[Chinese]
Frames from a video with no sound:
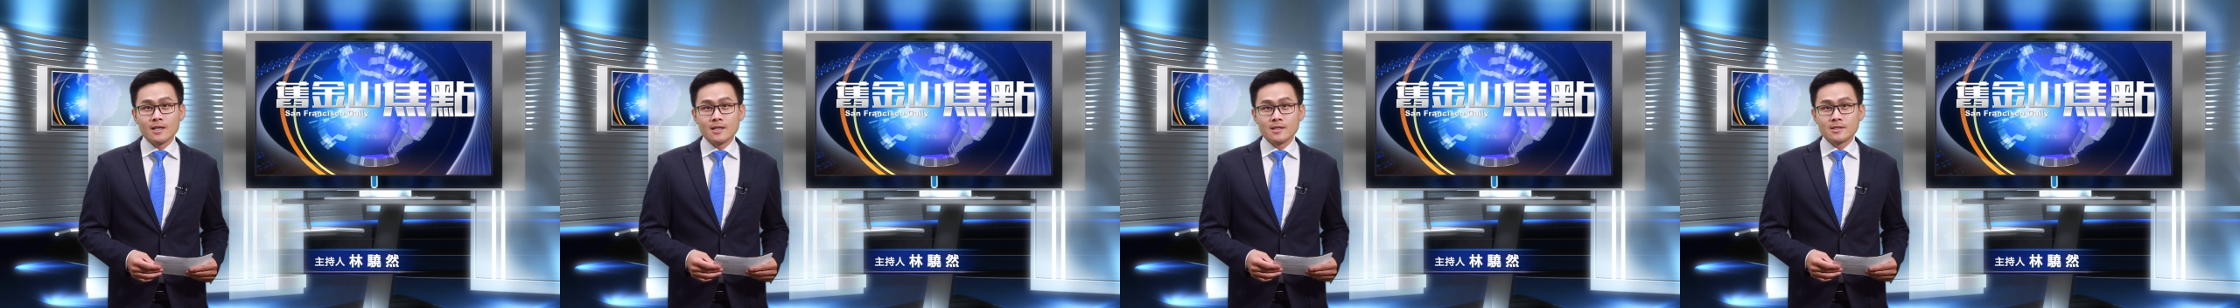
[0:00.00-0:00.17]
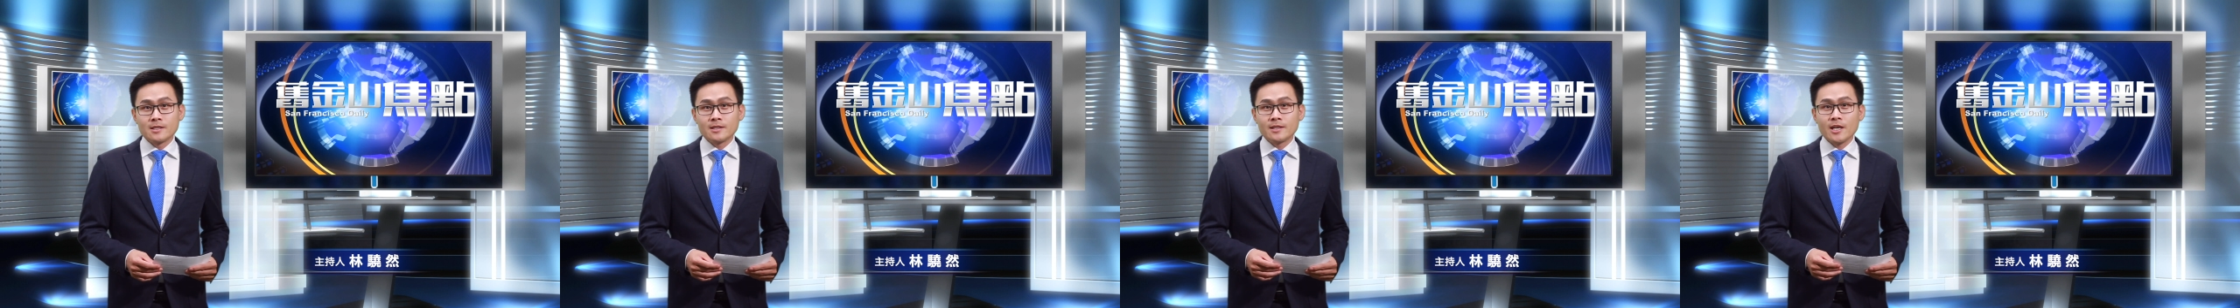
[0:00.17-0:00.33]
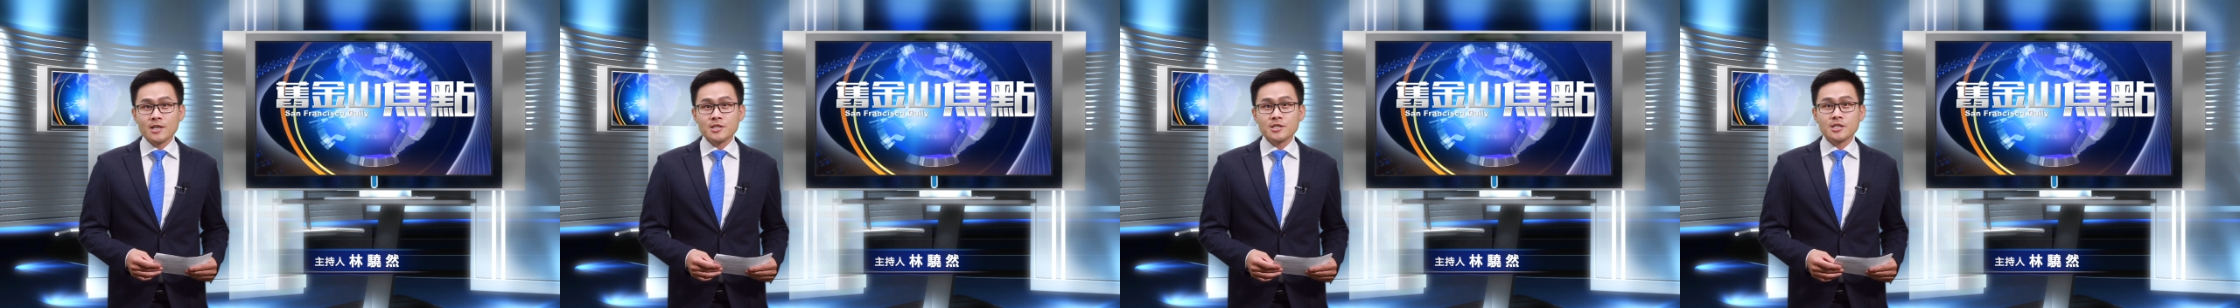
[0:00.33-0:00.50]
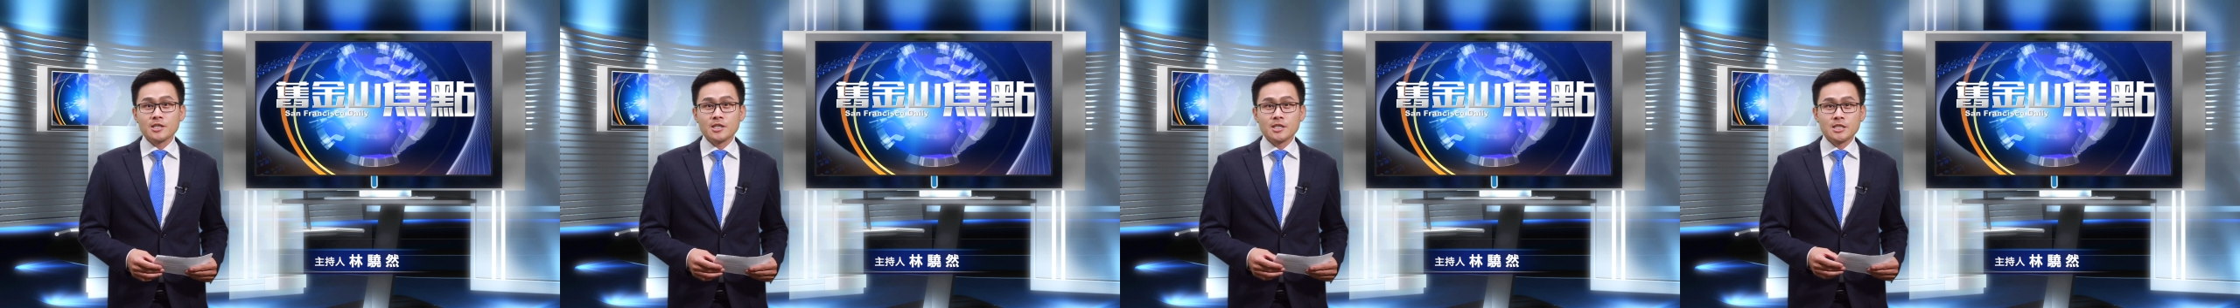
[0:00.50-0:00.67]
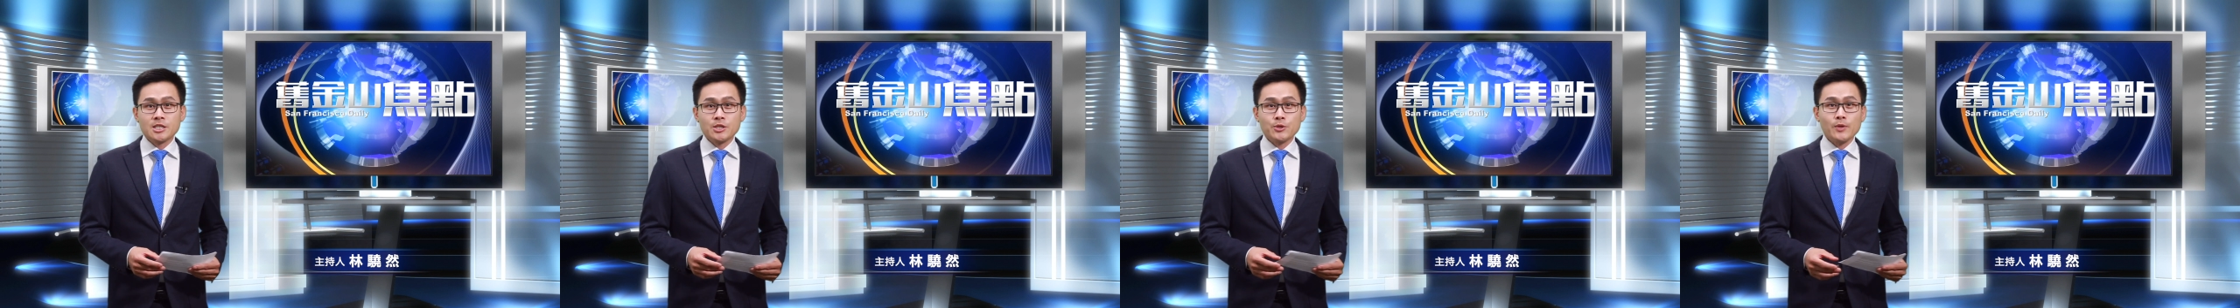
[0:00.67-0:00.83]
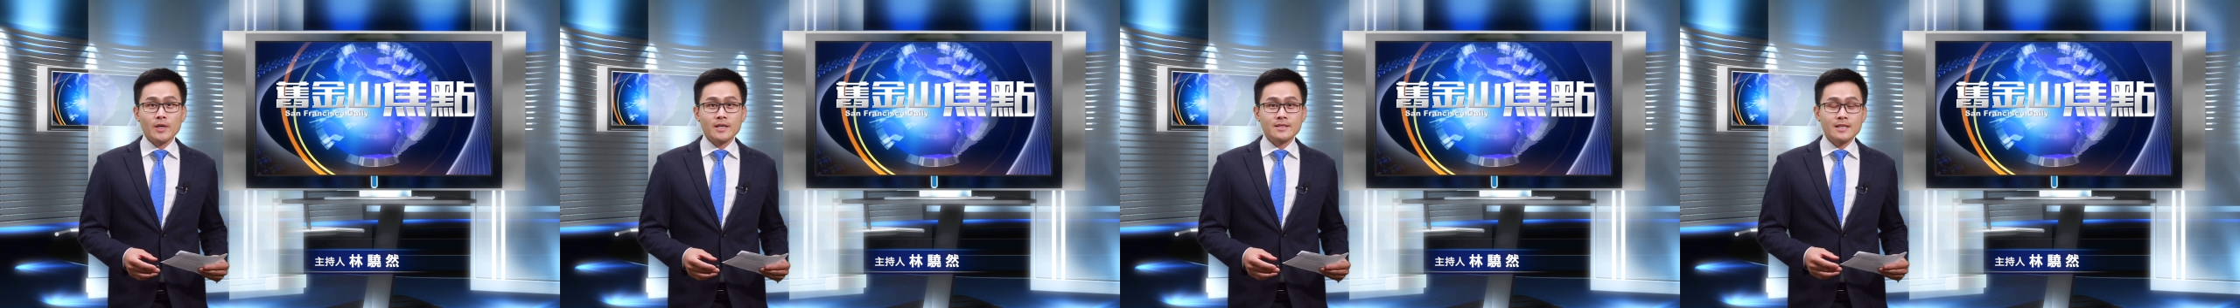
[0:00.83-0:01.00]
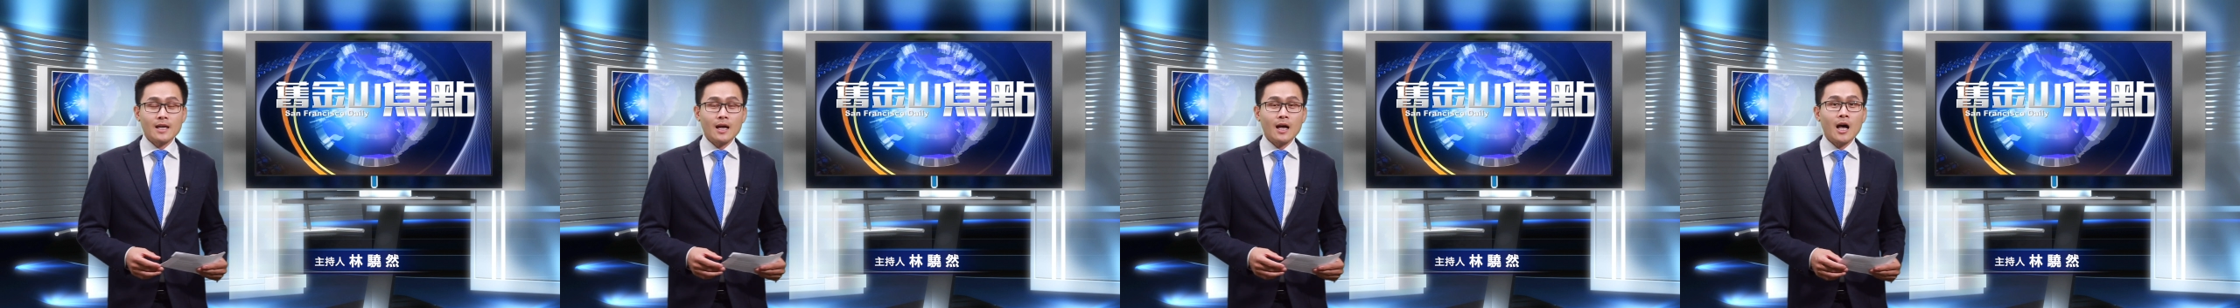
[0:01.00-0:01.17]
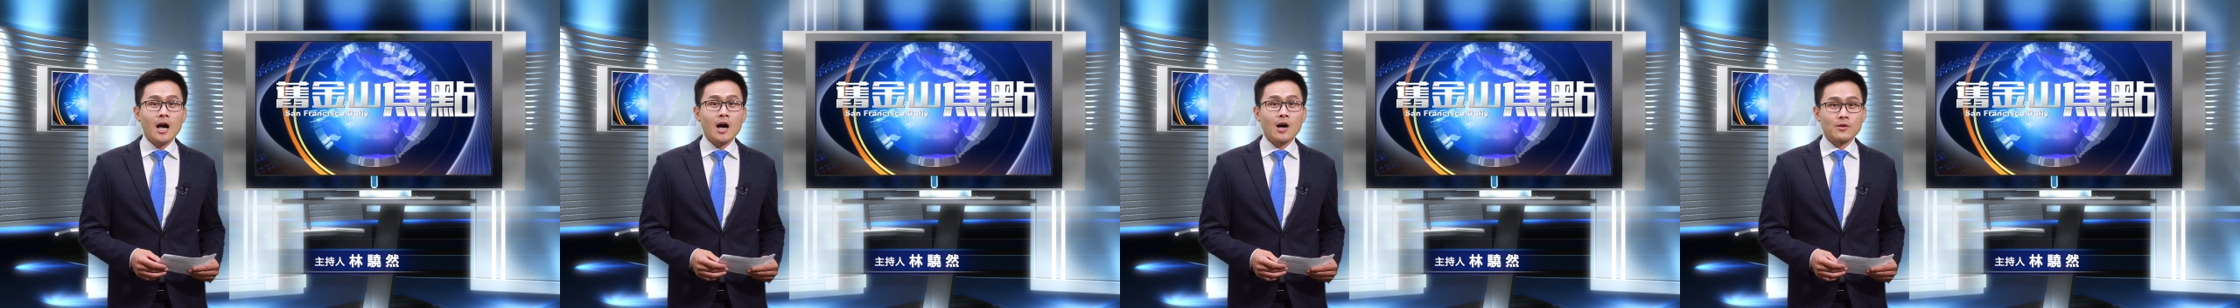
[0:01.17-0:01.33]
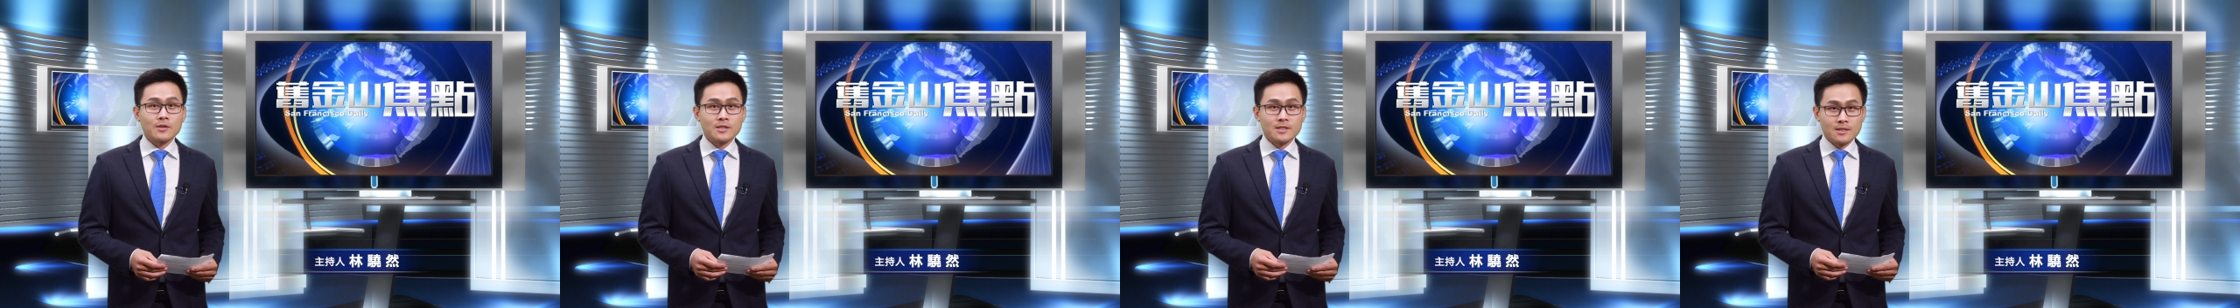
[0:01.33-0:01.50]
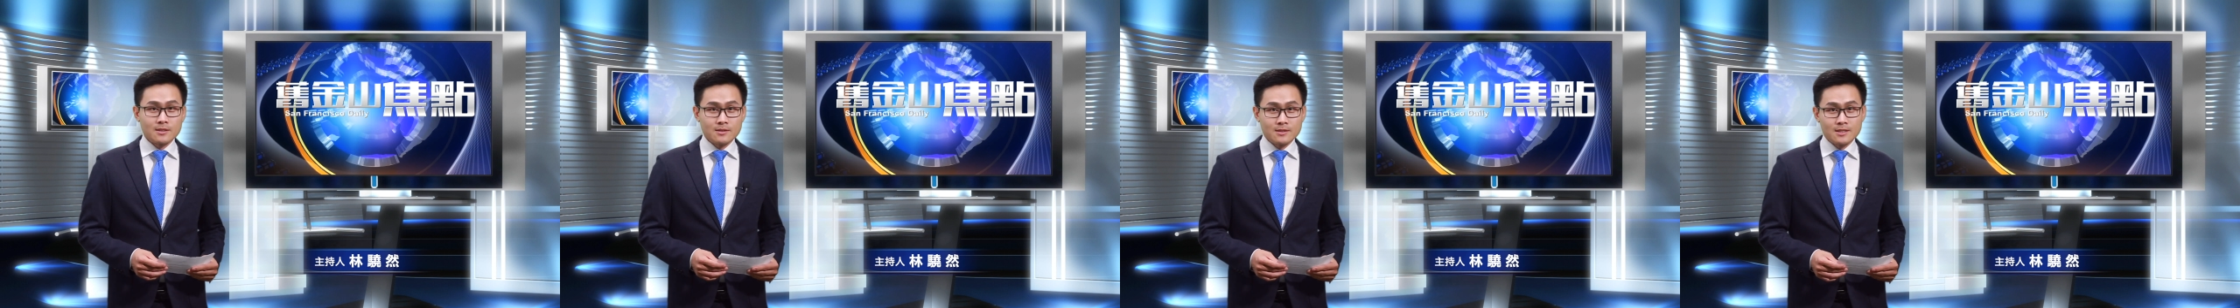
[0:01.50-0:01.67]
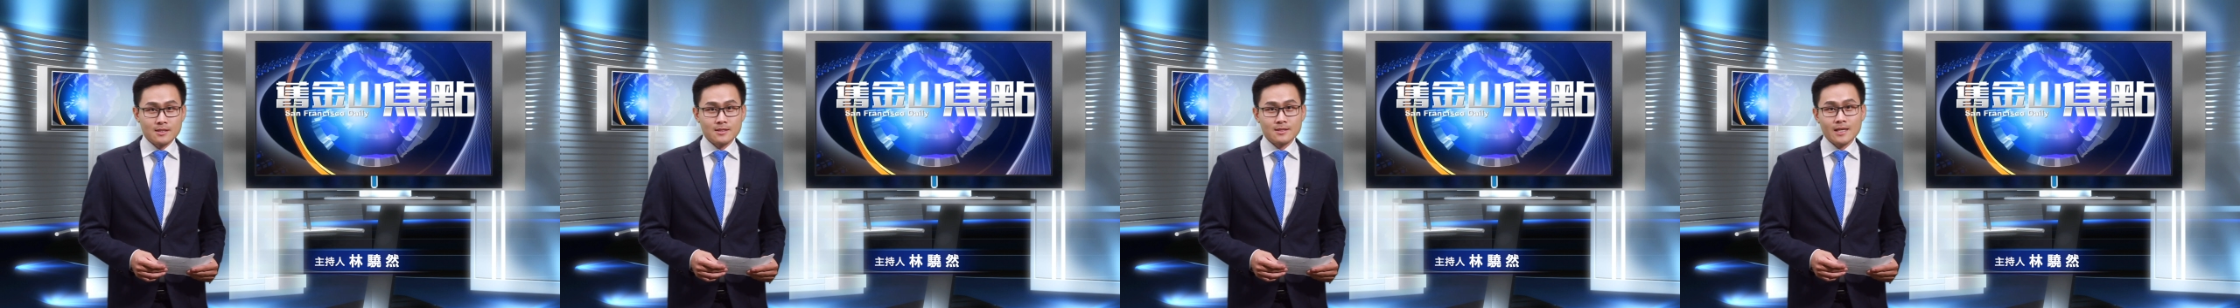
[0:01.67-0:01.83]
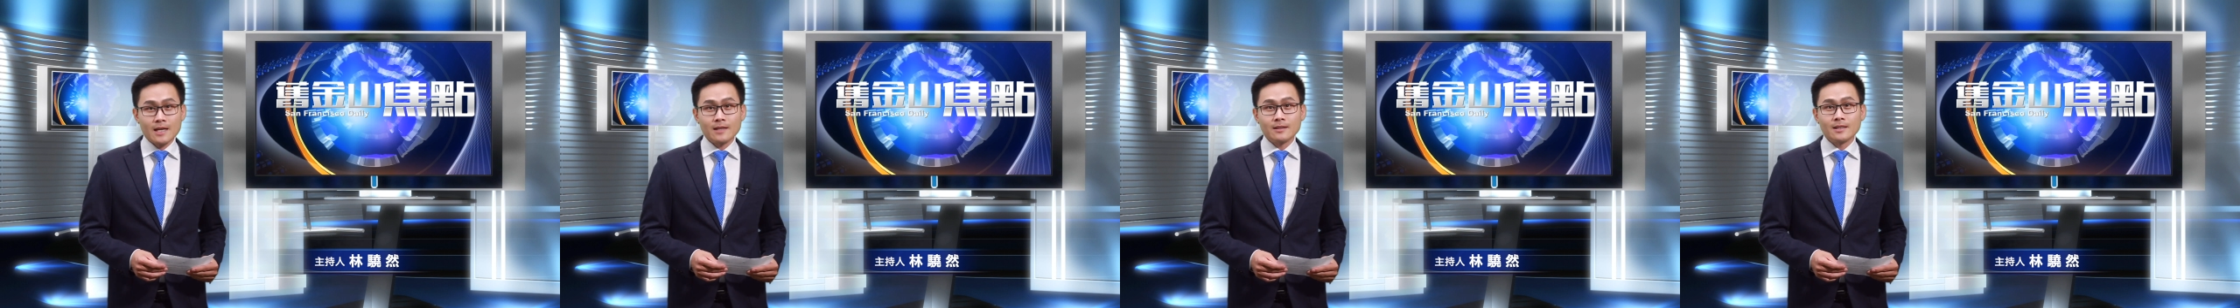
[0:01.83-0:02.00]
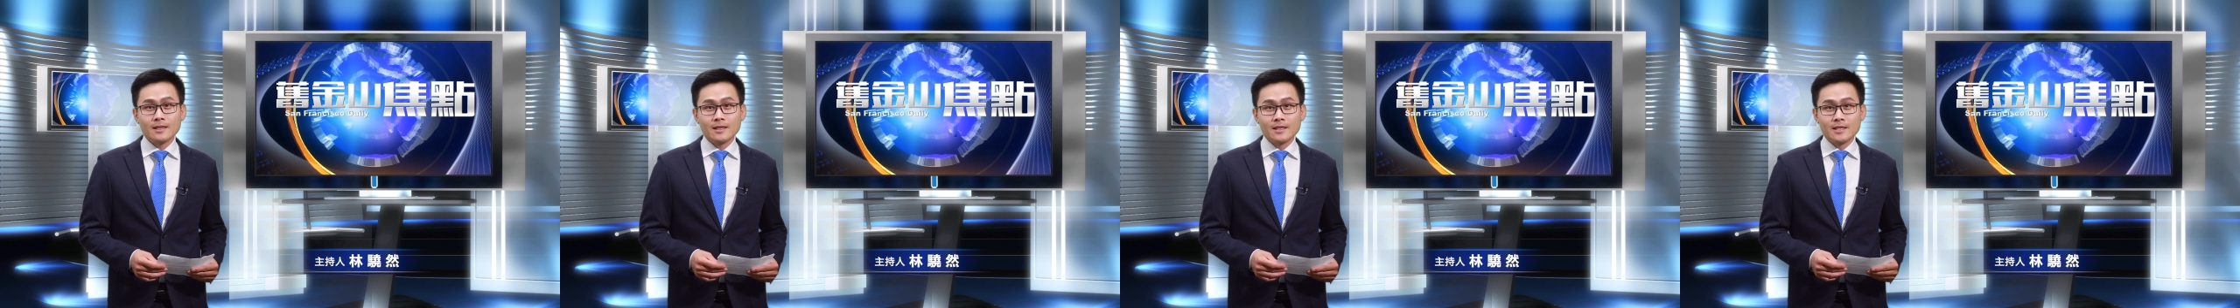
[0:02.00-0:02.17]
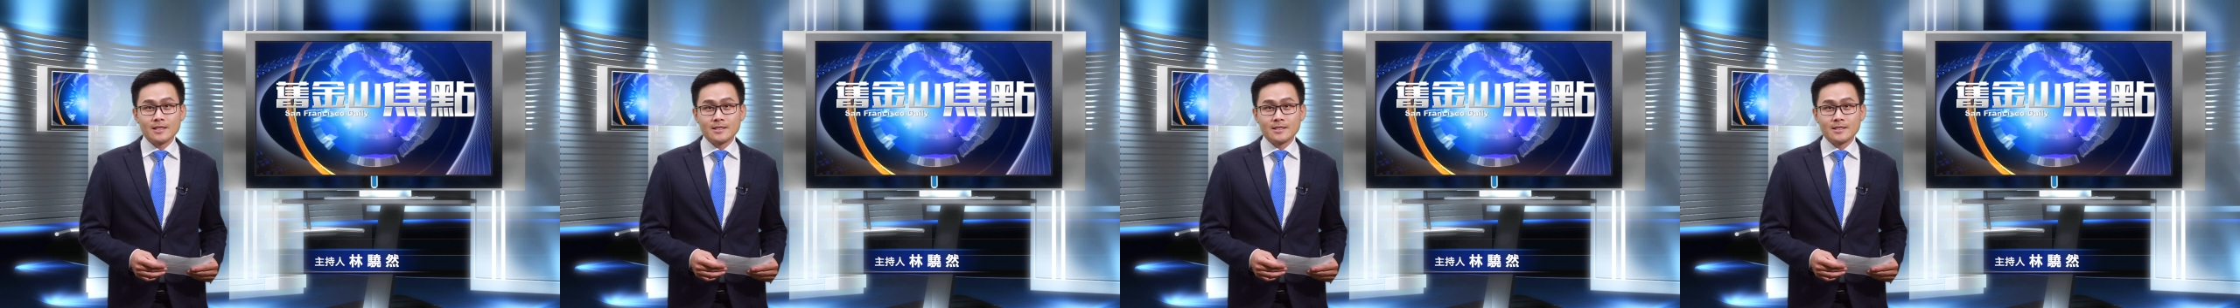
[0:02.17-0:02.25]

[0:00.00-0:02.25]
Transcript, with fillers: 今天是七月三号，星期三，